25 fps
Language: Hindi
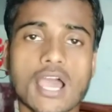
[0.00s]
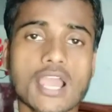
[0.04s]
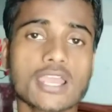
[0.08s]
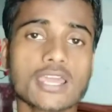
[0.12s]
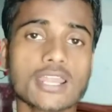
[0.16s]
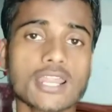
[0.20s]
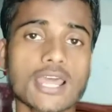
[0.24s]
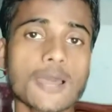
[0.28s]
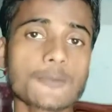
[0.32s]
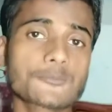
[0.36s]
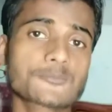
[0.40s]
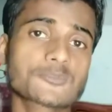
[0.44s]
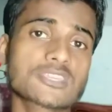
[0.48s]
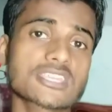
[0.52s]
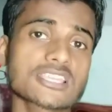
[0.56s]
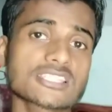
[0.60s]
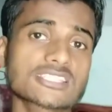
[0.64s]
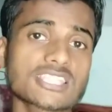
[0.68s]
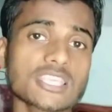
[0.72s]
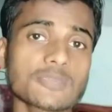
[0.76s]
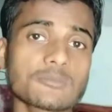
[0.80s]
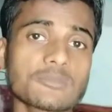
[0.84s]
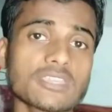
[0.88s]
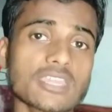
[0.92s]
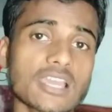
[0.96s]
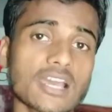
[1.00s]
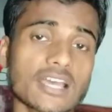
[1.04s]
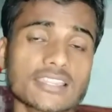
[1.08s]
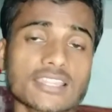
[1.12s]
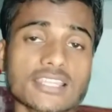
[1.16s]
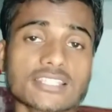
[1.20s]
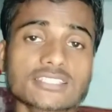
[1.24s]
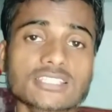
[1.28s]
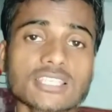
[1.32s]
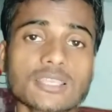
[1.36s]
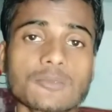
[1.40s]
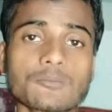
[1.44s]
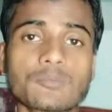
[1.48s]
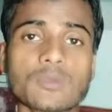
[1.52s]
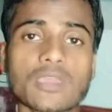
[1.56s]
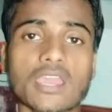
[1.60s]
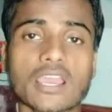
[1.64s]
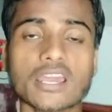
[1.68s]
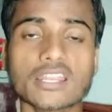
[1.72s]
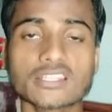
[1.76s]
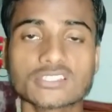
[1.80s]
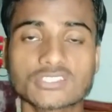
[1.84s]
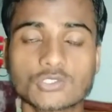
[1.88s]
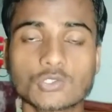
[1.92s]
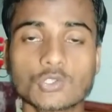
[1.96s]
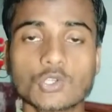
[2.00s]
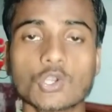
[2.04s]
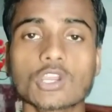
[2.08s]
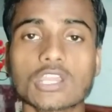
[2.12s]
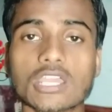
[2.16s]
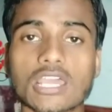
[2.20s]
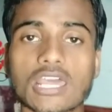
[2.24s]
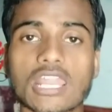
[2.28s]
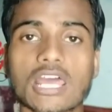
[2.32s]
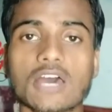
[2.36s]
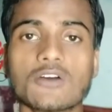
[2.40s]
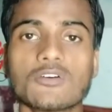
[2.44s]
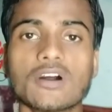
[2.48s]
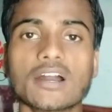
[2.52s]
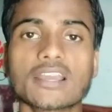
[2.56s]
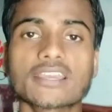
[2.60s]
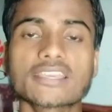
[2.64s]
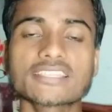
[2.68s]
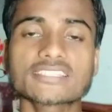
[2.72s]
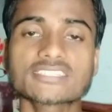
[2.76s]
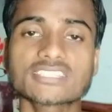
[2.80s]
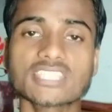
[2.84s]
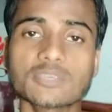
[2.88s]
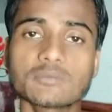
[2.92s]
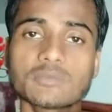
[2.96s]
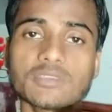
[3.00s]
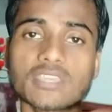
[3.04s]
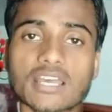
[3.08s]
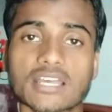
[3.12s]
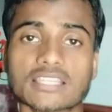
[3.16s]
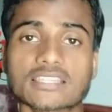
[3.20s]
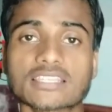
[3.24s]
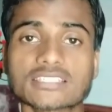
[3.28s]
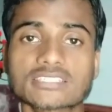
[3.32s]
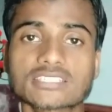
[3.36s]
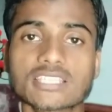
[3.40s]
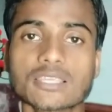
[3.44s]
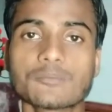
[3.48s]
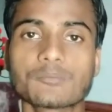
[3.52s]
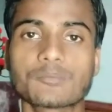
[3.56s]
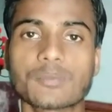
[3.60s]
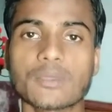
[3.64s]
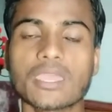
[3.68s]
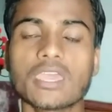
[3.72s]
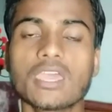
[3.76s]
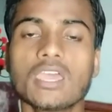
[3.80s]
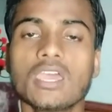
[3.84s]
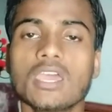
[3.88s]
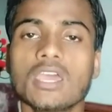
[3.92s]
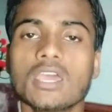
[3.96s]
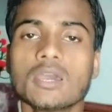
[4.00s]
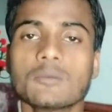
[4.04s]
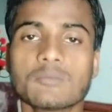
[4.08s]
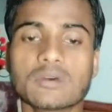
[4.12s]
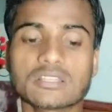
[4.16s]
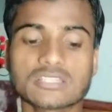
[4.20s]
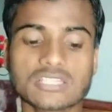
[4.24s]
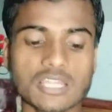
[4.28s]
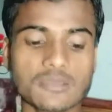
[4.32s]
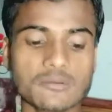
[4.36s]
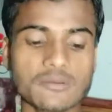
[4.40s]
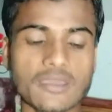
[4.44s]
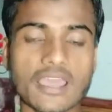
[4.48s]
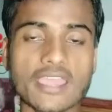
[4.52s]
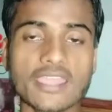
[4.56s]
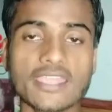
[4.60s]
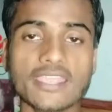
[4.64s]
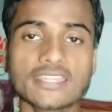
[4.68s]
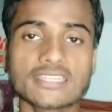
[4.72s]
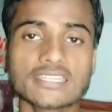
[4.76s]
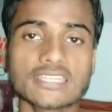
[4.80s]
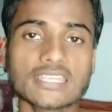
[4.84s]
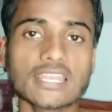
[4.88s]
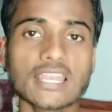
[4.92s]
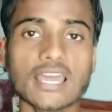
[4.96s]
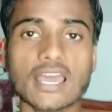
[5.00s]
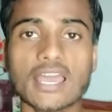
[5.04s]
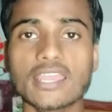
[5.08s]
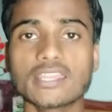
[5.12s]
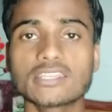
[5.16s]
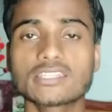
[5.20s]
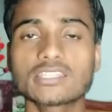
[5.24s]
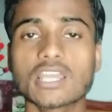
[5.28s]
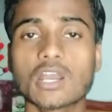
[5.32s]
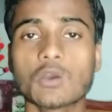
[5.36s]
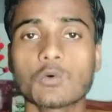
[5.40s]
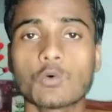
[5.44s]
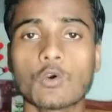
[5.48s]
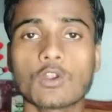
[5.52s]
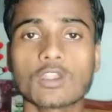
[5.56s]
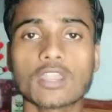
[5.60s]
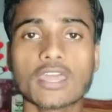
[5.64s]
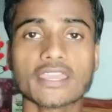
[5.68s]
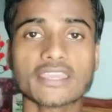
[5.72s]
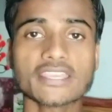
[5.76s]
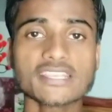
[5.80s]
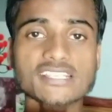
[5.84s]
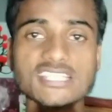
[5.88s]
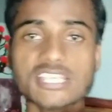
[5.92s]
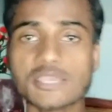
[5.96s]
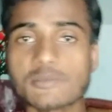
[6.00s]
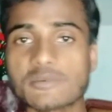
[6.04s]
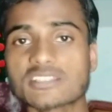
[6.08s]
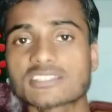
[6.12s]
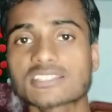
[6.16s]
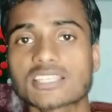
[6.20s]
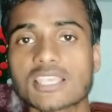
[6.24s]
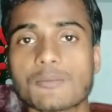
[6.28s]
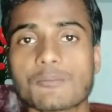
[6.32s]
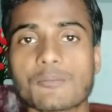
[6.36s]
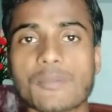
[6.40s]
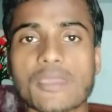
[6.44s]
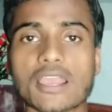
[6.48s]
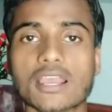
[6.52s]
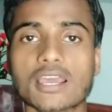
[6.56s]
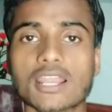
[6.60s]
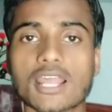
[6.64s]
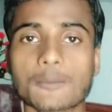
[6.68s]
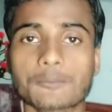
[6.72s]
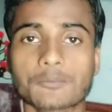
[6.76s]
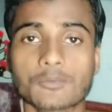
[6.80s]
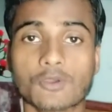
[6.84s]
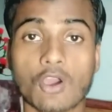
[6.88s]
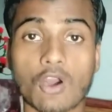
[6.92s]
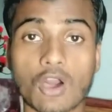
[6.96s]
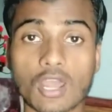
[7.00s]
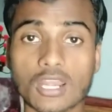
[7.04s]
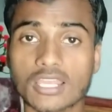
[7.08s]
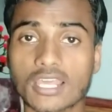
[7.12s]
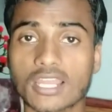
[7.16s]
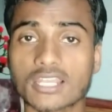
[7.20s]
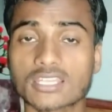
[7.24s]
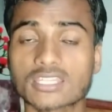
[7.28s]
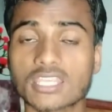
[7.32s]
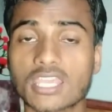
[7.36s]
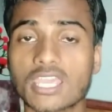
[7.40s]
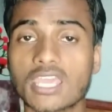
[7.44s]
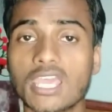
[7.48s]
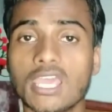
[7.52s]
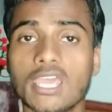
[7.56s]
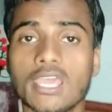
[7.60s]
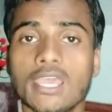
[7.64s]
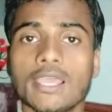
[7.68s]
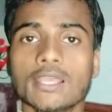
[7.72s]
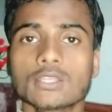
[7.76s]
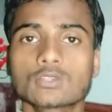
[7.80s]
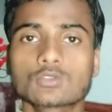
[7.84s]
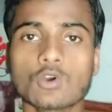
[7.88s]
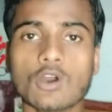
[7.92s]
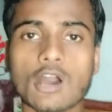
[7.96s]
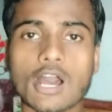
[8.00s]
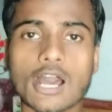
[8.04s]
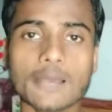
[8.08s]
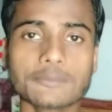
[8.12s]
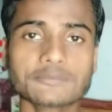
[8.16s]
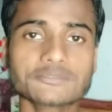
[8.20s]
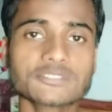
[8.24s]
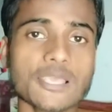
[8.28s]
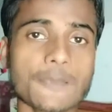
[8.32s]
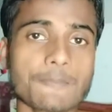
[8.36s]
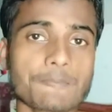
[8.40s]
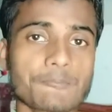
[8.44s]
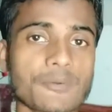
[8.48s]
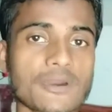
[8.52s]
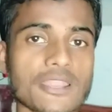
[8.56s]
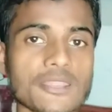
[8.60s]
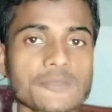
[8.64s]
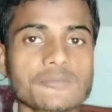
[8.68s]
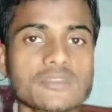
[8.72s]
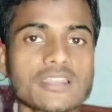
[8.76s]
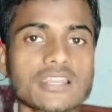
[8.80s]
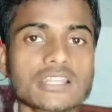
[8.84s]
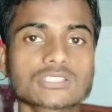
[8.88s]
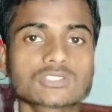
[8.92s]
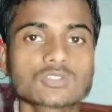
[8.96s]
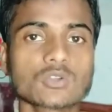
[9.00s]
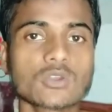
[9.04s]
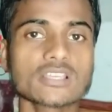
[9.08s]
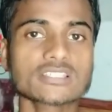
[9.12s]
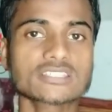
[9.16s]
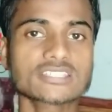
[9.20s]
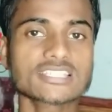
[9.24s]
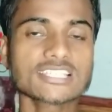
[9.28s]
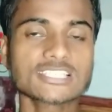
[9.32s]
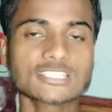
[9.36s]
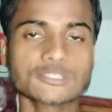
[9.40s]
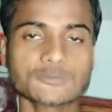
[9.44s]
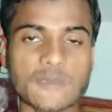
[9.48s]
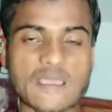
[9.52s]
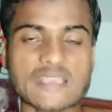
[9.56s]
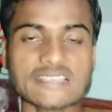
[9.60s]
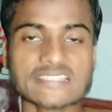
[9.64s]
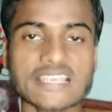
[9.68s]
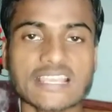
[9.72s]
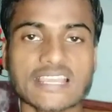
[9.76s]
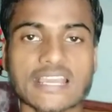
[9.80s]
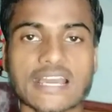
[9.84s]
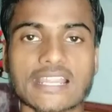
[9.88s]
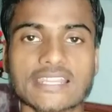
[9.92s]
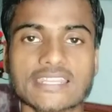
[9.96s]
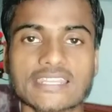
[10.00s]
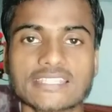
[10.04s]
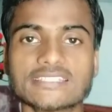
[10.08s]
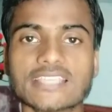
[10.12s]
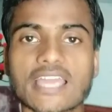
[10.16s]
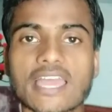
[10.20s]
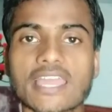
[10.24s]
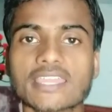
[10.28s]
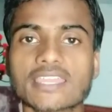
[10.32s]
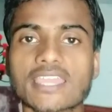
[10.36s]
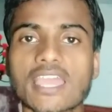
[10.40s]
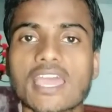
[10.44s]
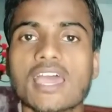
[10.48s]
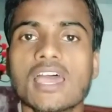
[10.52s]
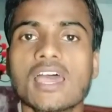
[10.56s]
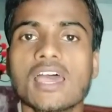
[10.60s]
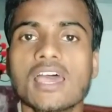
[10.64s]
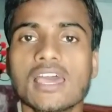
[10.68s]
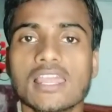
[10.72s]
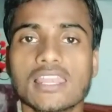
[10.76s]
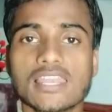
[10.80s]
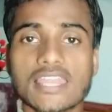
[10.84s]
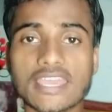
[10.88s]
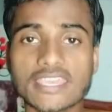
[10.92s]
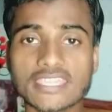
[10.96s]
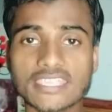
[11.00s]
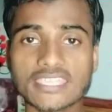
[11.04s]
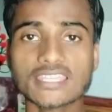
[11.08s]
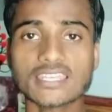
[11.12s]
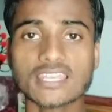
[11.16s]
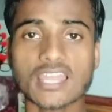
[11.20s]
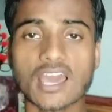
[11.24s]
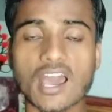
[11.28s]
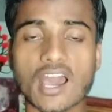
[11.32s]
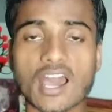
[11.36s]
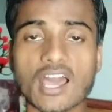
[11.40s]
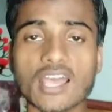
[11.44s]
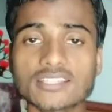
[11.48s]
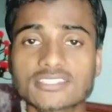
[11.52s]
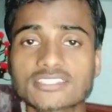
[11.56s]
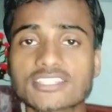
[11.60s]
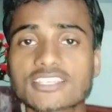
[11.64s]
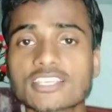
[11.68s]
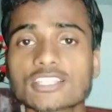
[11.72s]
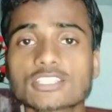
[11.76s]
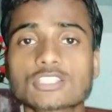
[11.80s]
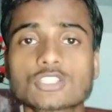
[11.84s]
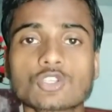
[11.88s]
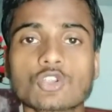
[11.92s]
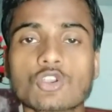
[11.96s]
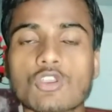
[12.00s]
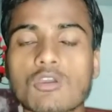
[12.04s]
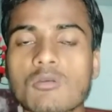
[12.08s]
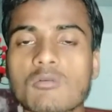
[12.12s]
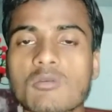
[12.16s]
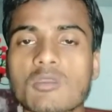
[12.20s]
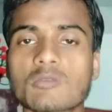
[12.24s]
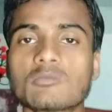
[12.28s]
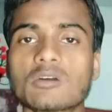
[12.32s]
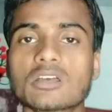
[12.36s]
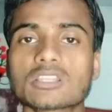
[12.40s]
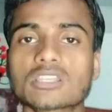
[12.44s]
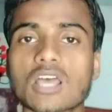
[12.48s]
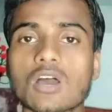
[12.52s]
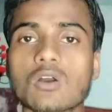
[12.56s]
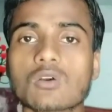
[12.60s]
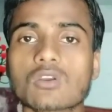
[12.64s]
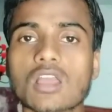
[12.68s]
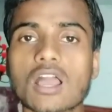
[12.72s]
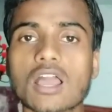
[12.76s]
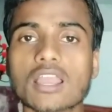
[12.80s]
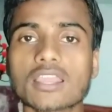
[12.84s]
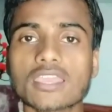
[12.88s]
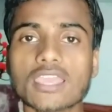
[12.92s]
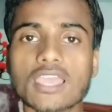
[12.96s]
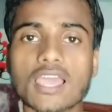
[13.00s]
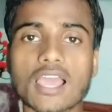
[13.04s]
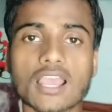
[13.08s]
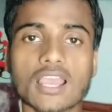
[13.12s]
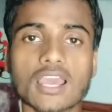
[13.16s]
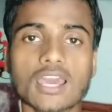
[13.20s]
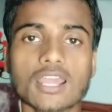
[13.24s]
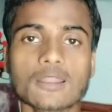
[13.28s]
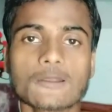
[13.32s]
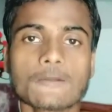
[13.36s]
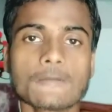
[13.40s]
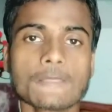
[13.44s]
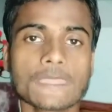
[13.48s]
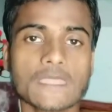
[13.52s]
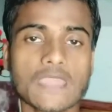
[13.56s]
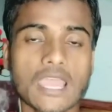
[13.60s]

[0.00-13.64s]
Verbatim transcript: अगर आप किसी भी अदर सिम पे अगर जियो के अलावा किसी भी अदर सिम पे मतलब एयरटेल आइडिया वोडा किसी भी सिम पे अगर आप कॉल करते हैं तो आपसे पर मिनट जो है सिक्स पैसे काटे जाएंगे लेकिन आज की वीडियो में बताऊंगा की अगर